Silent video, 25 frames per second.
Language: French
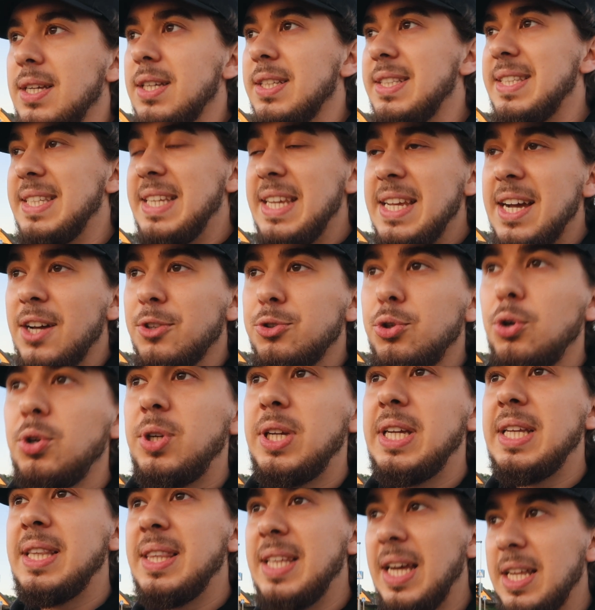s'il y a un truc
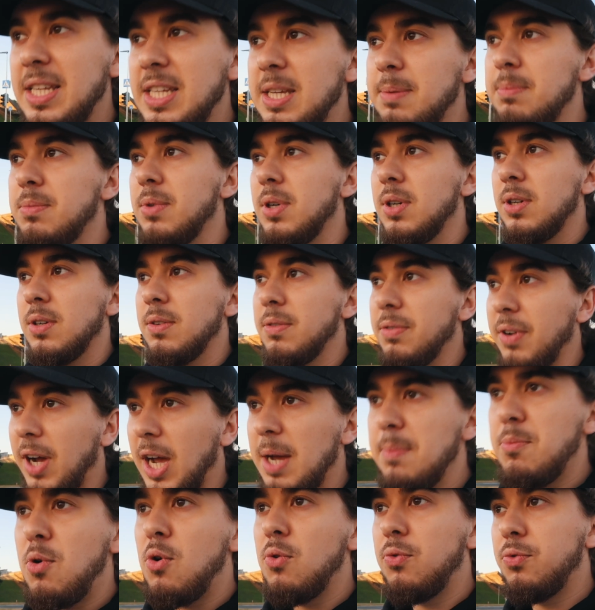qui t'anime
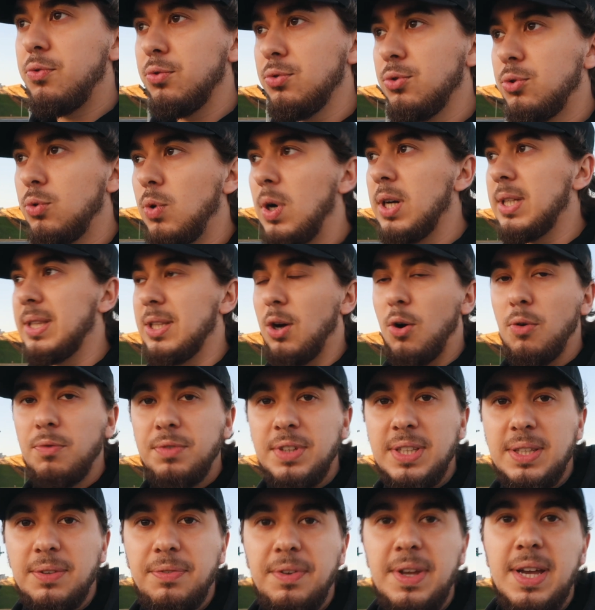vraiment au fond de toi, que tu as
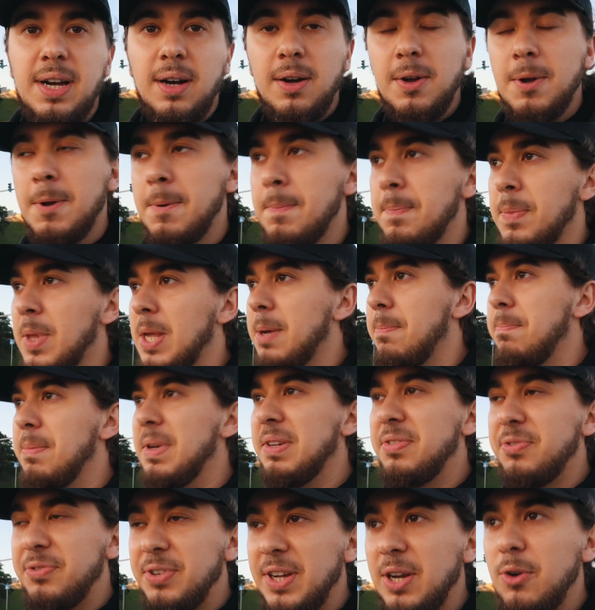envie de faire,
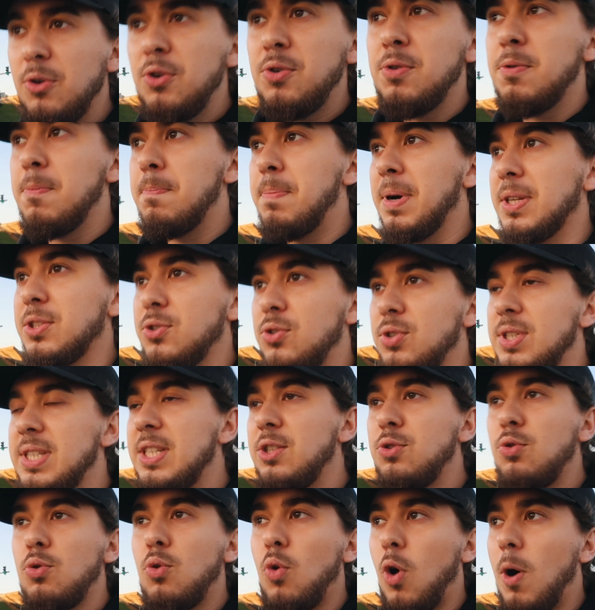mais fais-le, parce que
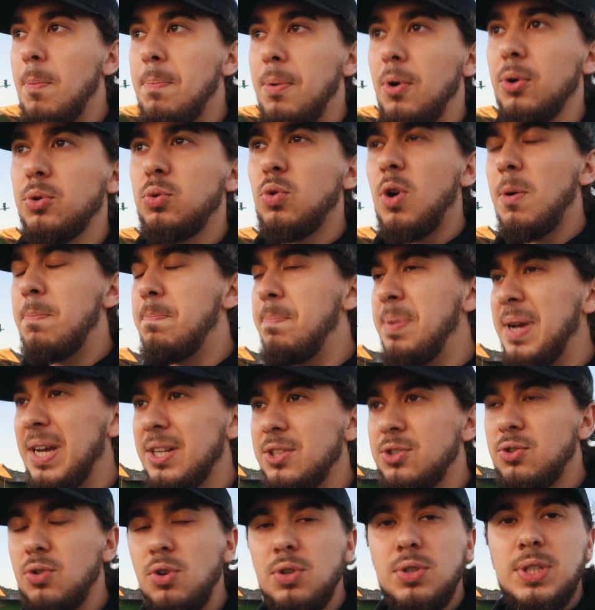si tu crois pas en toi,
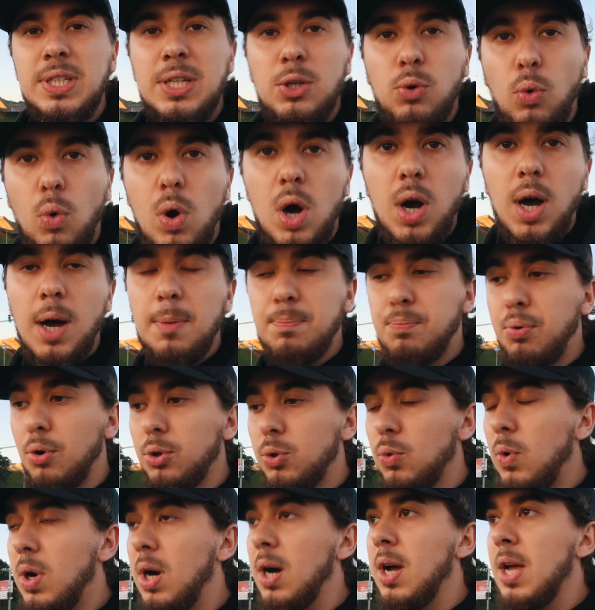personne n'y croira pour
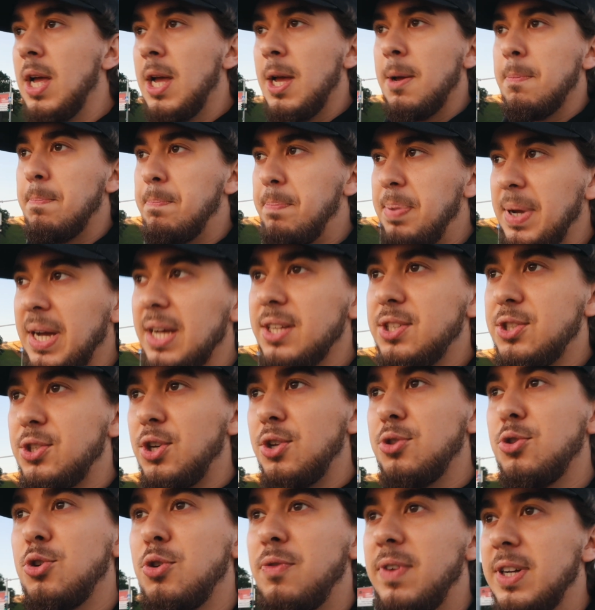toi.
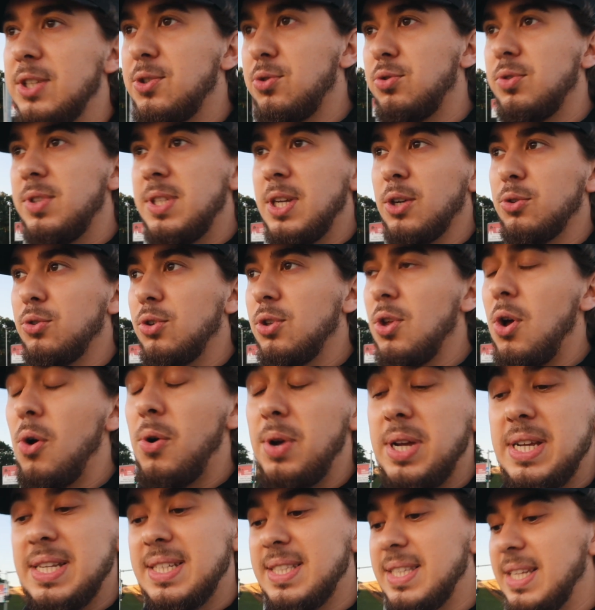Personne ne va te soutenir
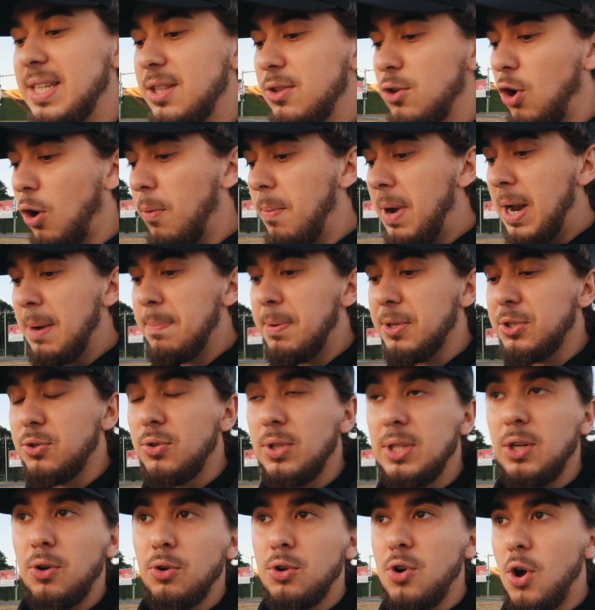dedans et c'est normal parce que
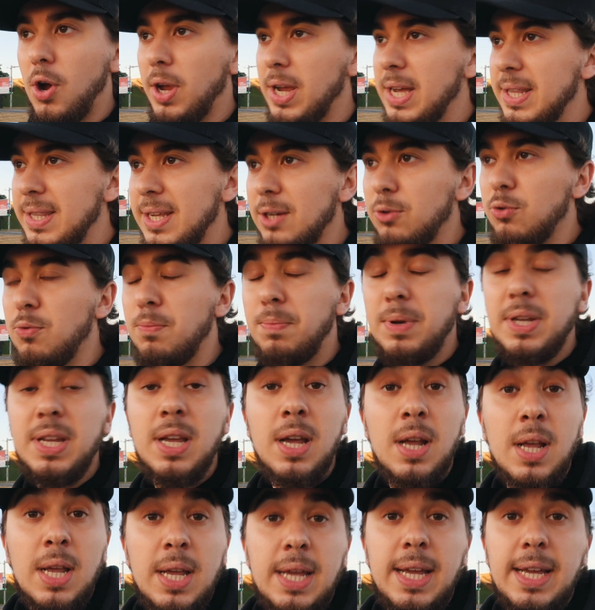tu n'as encore rien accompli.
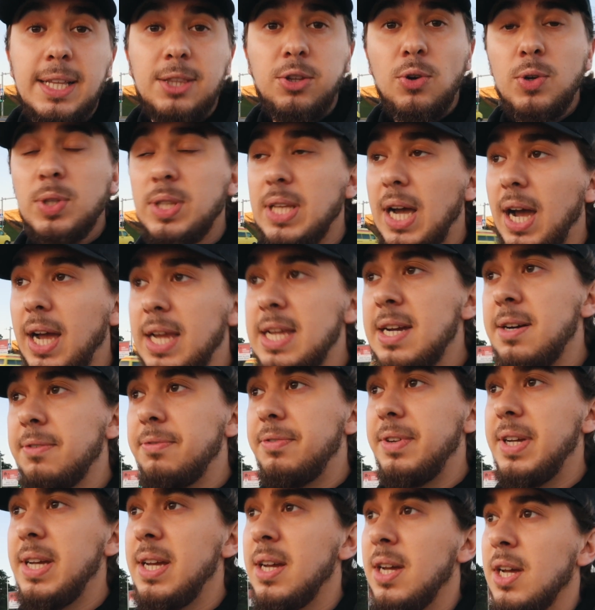Et tant que tu n'as rien
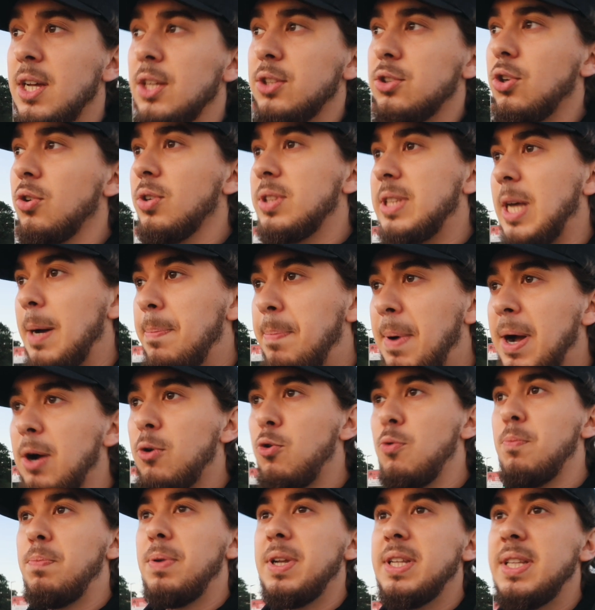fait, tant que tu n'as pas
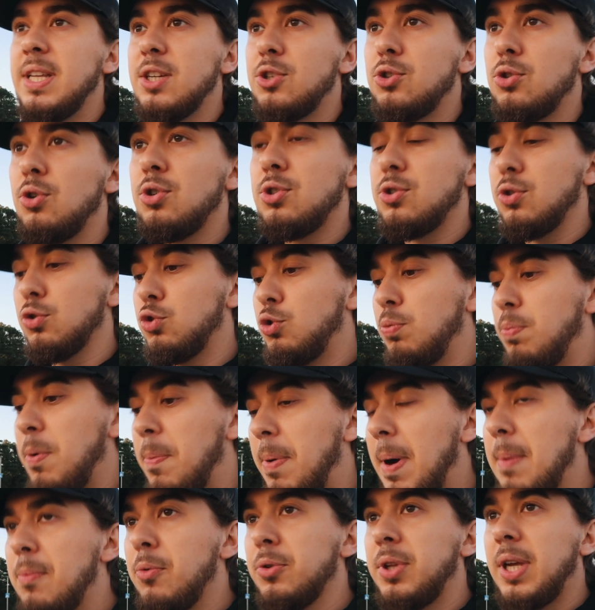accompli des choses, tant que tu ne peux
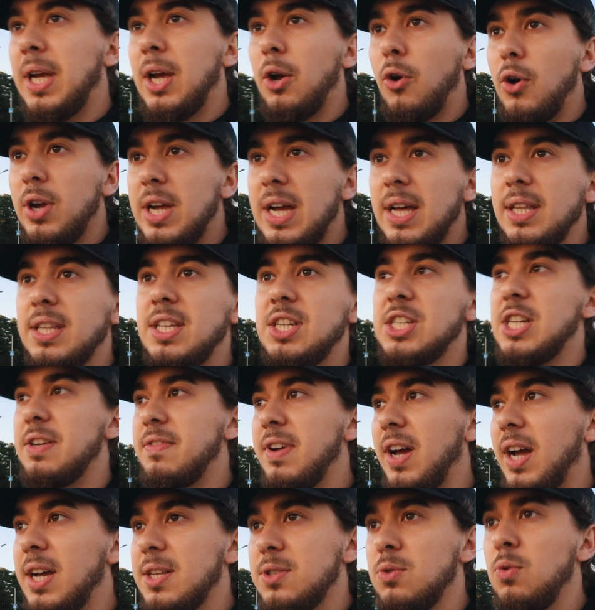pas montrer, regardez,
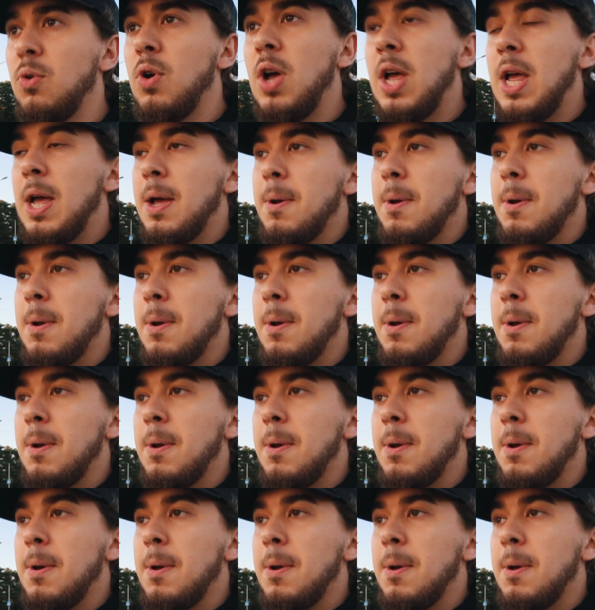j'avais raison,